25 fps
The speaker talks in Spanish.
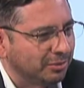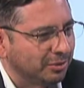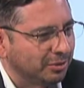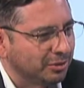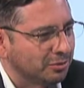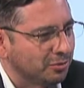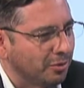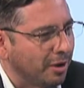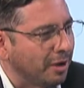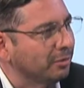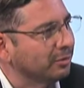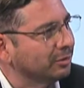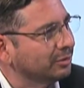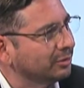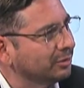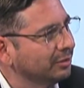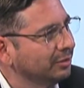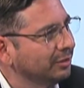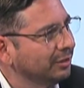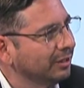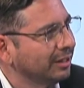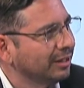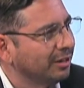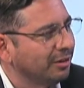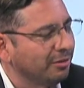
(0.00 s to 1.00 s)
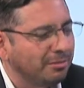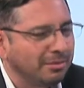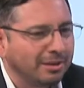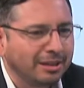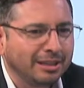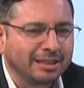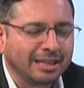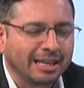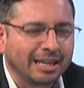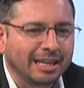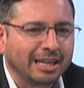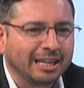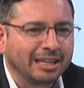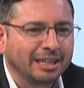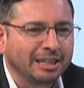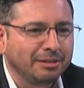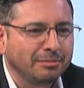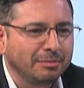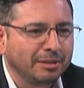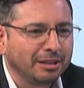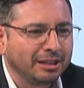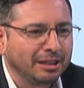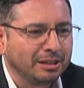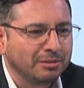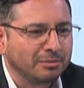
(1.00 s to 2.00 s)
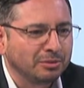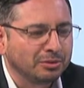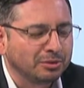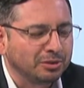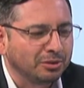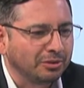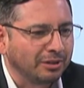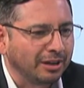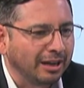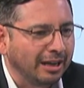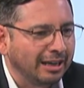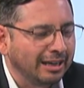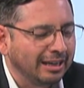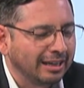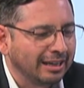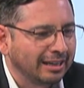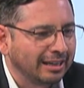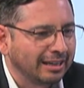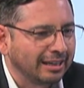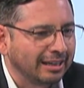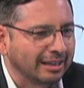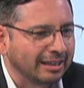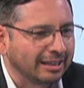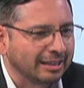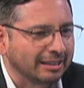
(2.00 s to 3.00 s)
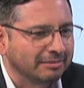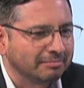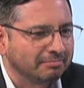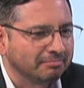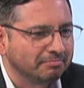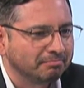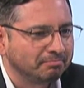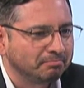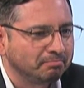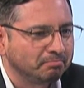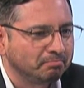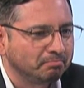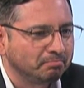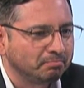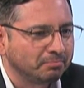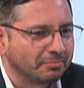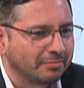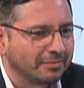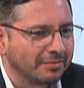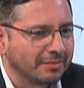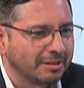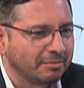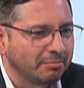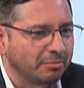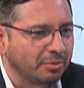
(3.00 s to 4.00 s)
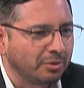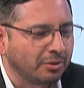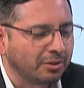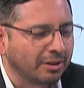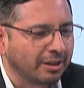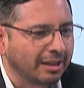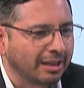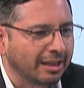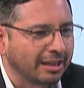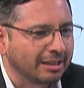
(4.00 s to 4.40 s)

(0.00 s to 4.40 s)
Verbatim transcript: nuevos, ¿no? El hombre inteligentemente emocional, eh, porque